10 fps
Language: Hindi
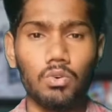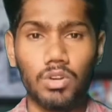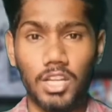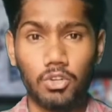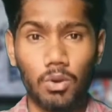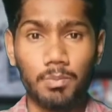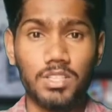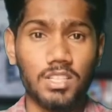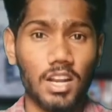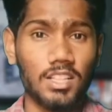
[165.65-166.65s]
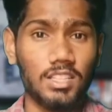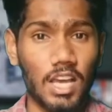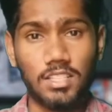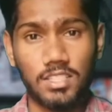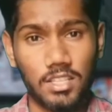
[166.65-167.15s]
और ये टॉपिक जरा
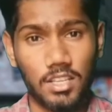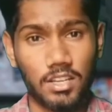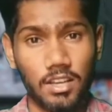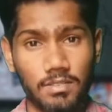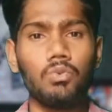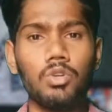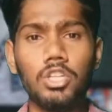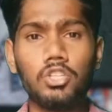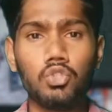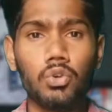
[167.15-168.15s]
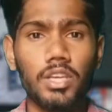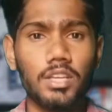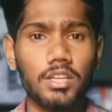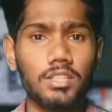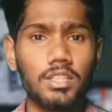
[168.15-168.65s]
ध्यान से देखना
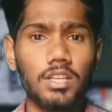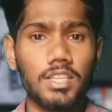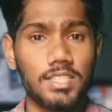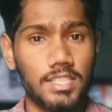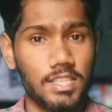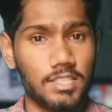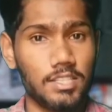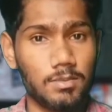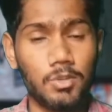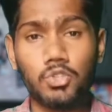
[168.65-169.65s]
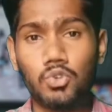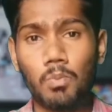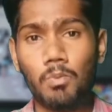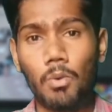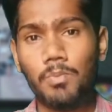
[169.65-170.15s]
1971 के सेंसस में जो
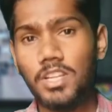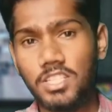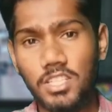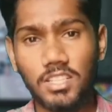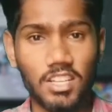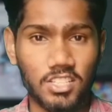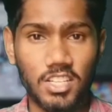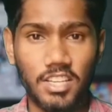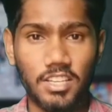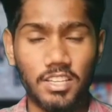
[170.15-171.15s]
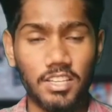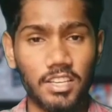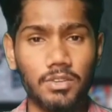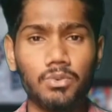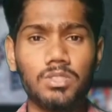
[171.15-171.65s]
पॉपुलेशन दर्शाई गई
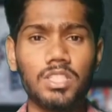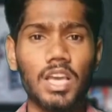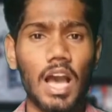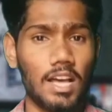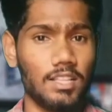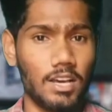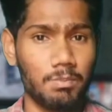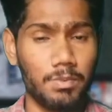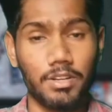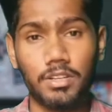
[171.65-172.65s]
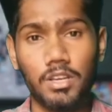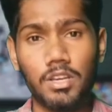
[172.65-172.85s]
है उसके आधार पर